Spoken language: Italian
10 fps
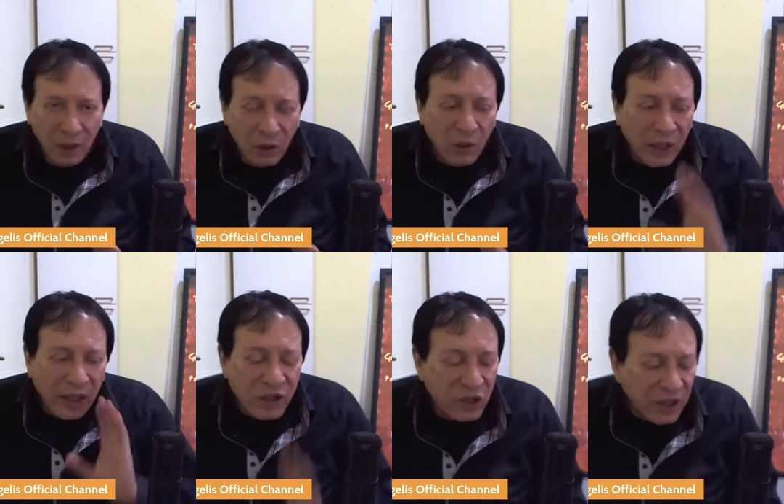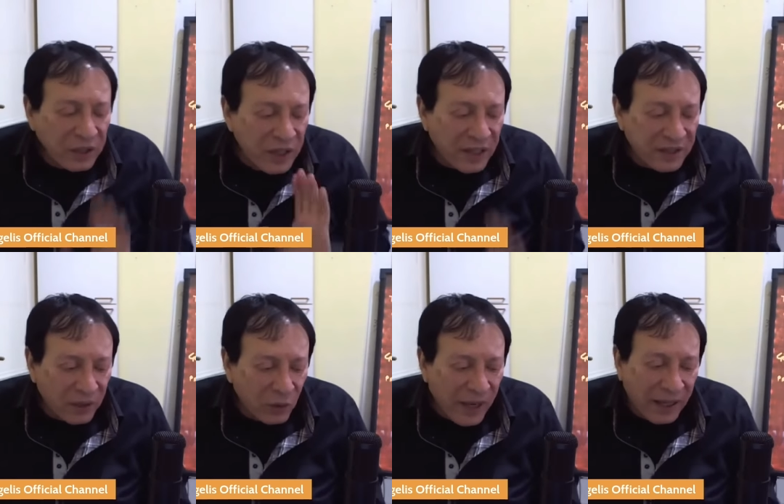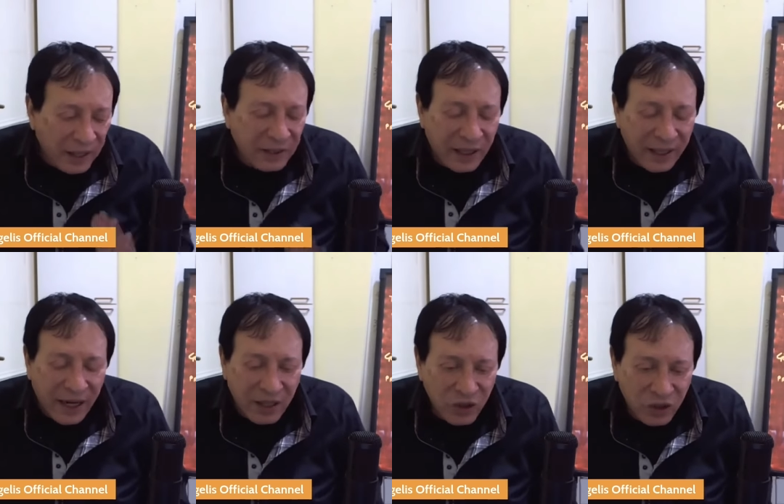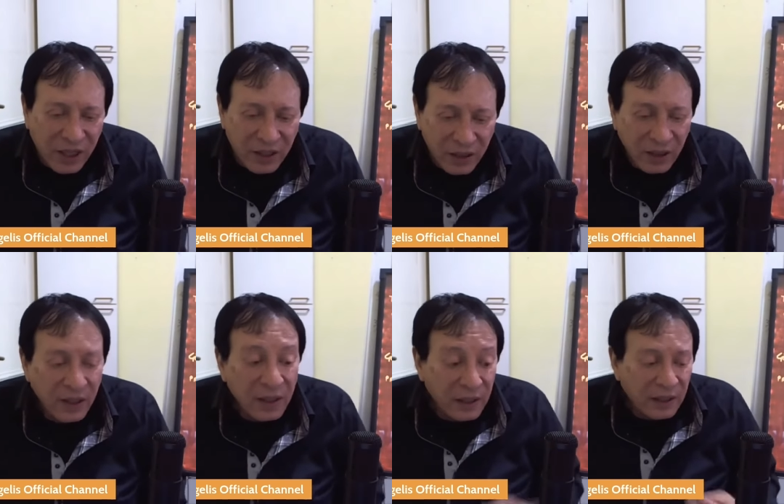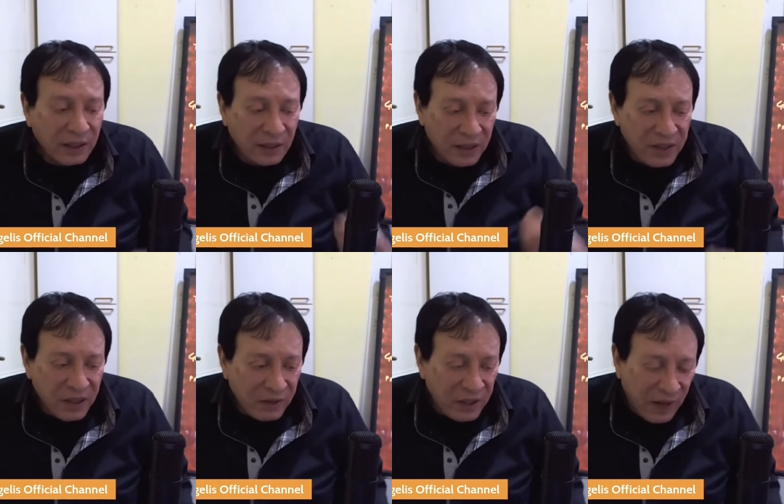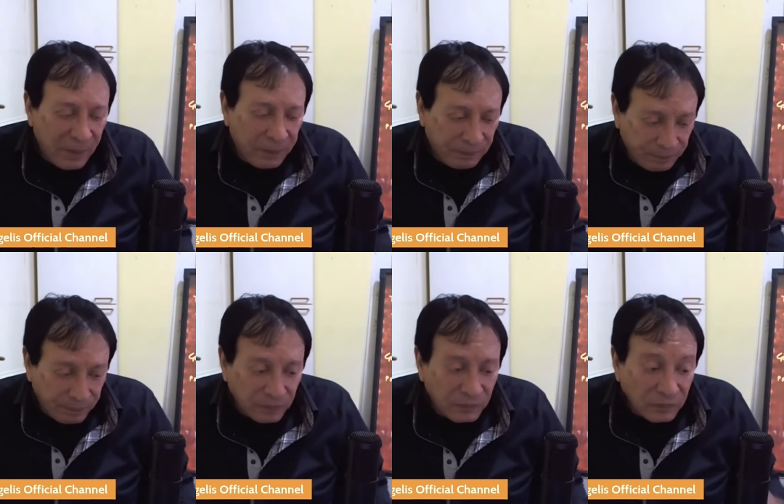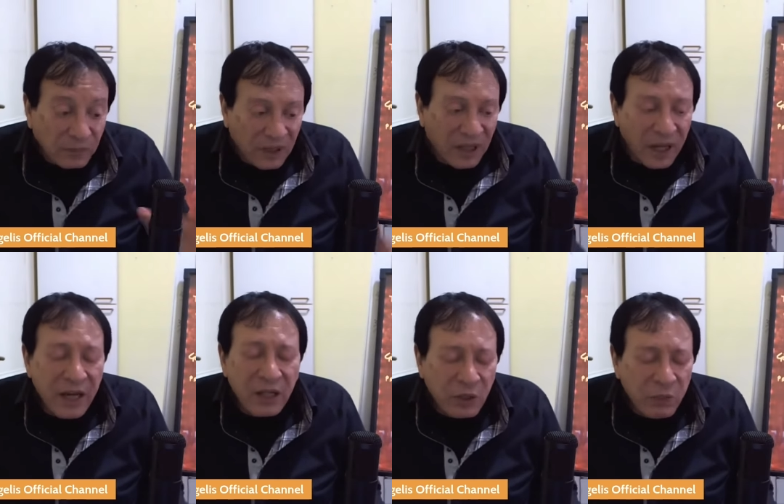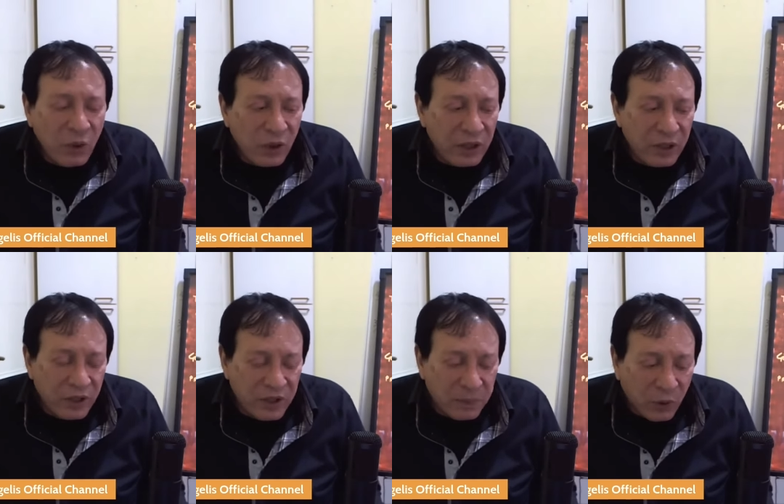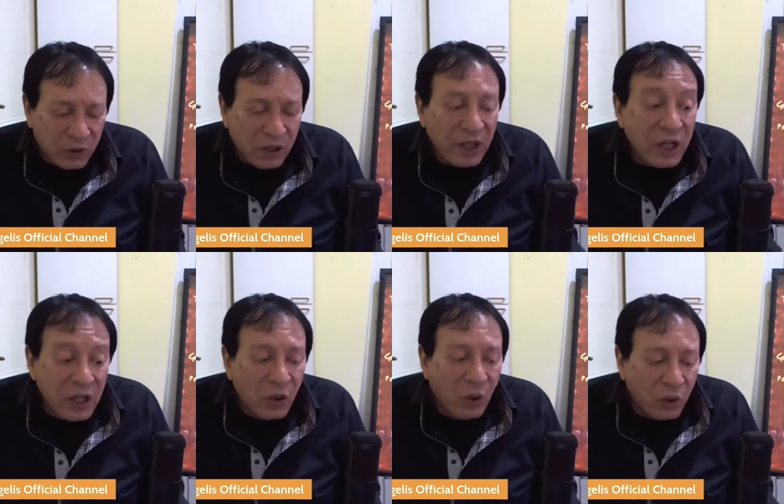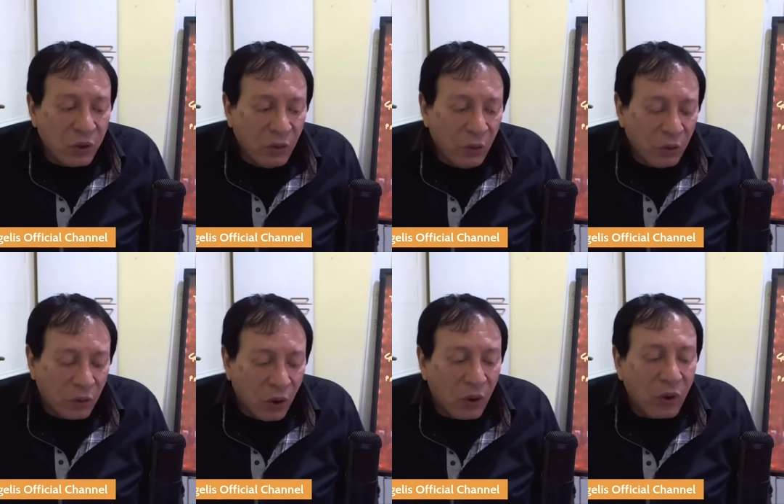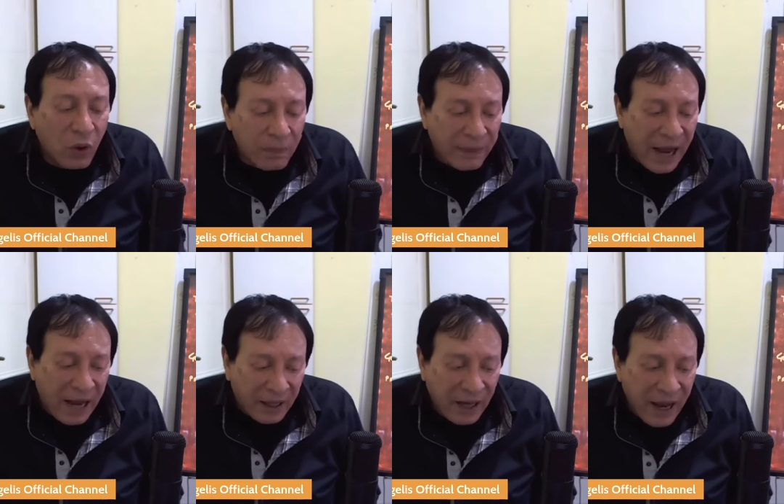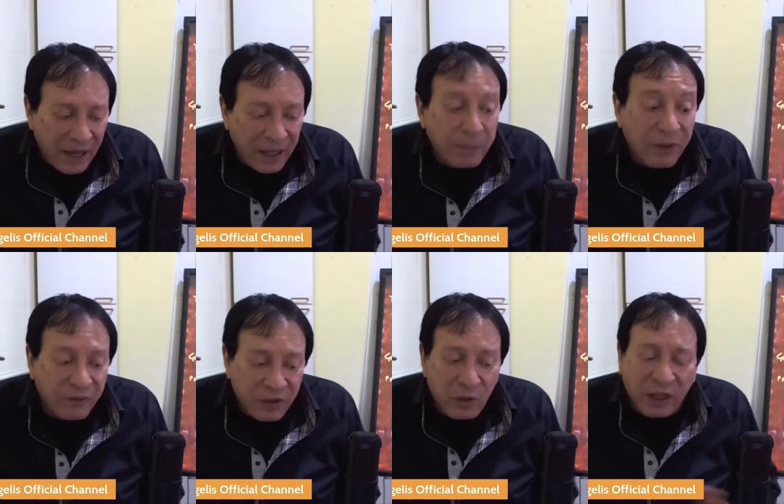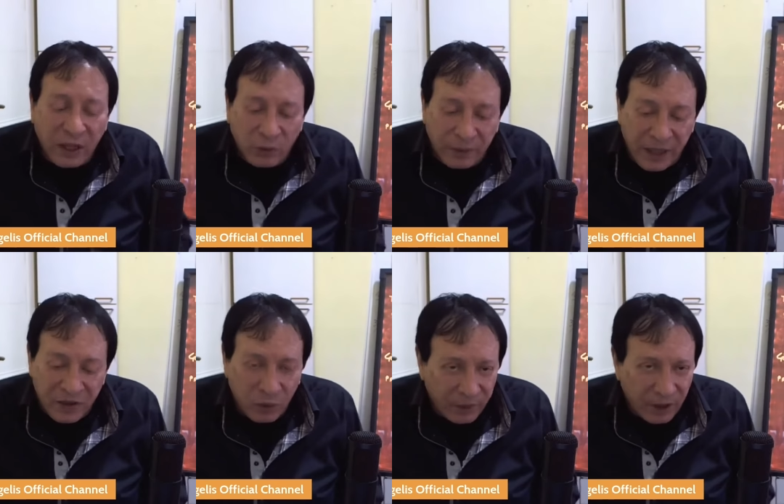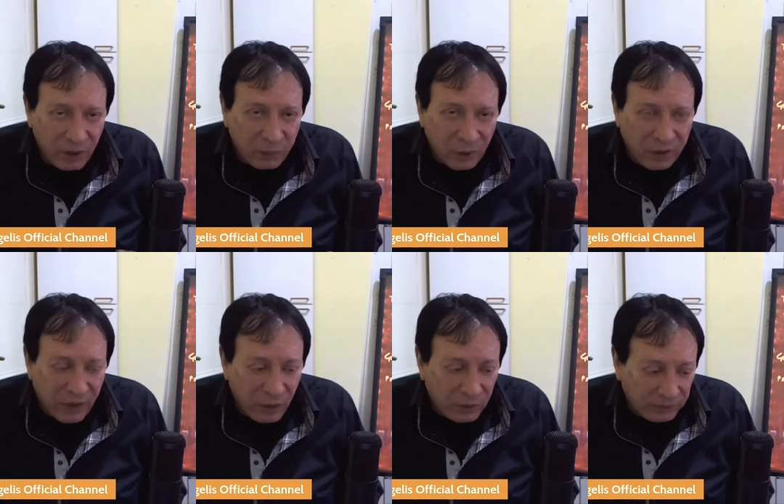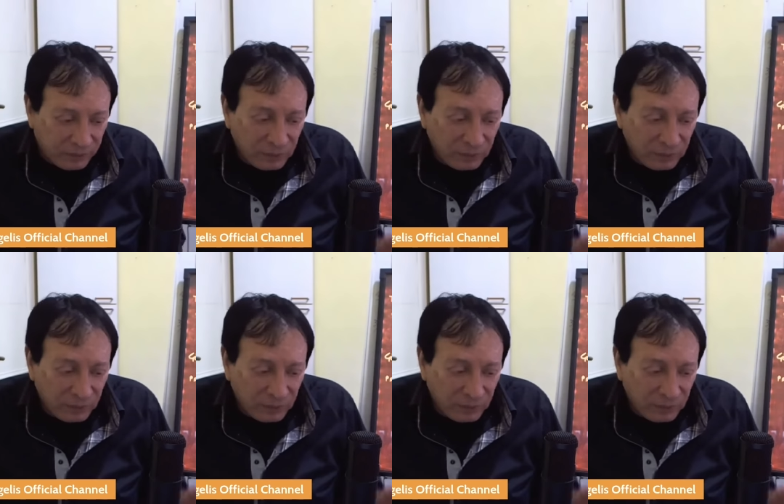Ora, la cittadinanza romana dalla nascita si aveva e il tribuno gli rispose, io ho dovuto comprarla e perfino a caro prezzo perché non potevano